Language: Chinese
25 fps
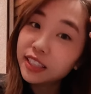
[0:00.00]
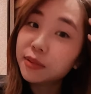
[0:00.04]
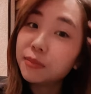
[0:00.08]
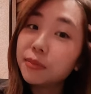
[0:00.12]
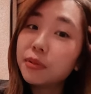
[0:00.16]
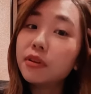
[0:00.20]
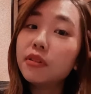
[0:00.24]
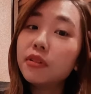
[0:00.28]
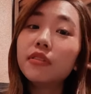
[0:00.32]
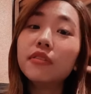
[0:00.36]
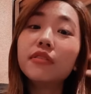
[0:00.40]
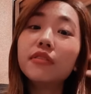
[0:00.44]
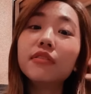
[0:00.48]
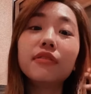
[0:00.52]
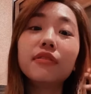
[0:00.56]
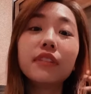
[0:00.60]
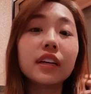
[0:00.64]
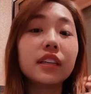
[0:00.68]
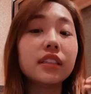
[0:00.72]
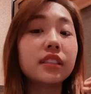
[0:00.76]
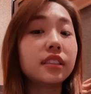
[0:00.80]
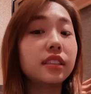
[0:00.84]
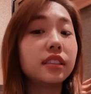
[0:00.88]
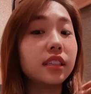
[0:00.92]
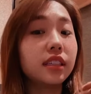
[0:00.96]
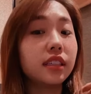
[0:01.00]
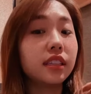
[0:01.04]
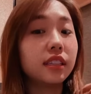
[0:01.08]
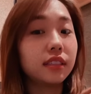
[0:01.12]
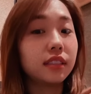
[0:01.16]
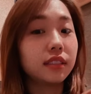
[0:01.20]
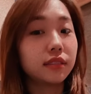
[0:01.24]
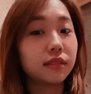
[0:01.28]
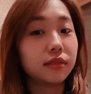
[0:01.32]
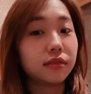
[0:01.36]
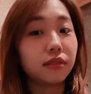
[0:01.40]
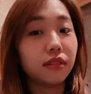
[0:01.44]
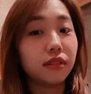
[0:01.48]
有没有发
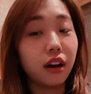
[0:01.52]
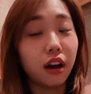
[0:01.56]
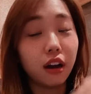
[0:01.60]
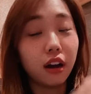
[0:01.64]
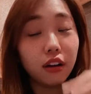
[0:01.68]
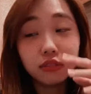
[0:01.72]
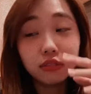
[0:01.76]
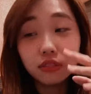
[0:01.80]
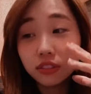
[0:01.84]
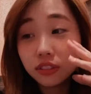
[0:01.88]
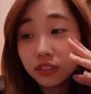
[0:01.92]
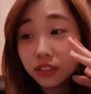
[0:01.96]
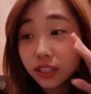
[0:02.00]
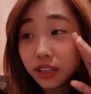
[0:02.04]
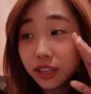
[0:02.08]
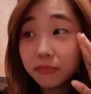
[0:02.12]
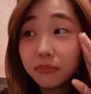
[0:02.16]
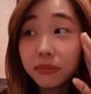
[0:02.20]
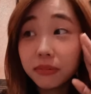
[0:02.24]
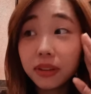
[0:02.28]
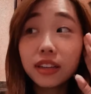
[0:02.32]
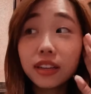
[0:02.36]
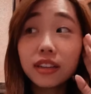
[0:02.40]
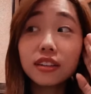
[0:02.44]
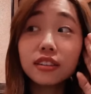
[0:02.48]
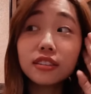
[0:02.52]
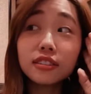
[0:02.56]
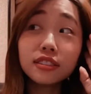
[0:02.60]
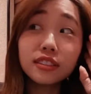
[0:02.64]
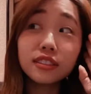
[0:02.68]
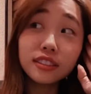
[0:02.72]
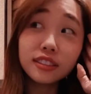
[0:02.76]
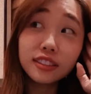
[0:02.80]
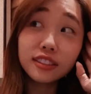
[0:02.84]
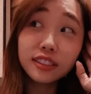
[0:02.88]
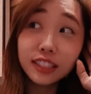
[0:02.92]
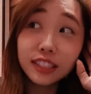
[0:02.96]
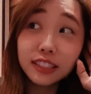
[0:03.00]
现我好几天没更
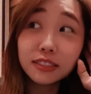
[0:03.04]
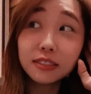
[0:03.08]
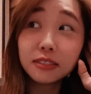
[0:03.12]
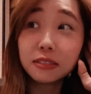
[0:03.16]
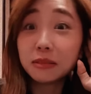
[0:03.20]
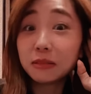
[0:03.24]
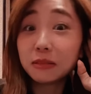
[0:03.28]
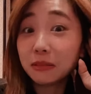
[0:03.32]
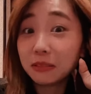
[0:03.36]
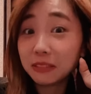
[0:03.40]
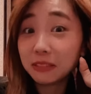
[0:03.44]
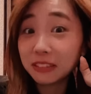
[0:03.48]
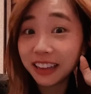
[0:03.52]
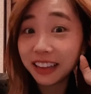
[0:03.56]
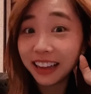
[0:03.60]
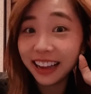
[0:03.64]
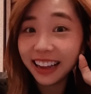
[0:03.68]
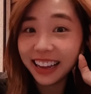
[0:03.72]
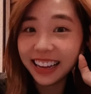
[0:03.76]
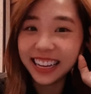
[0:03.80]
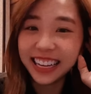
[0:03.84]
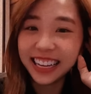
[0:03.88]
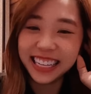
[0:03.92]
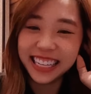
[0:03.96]
新现实动态？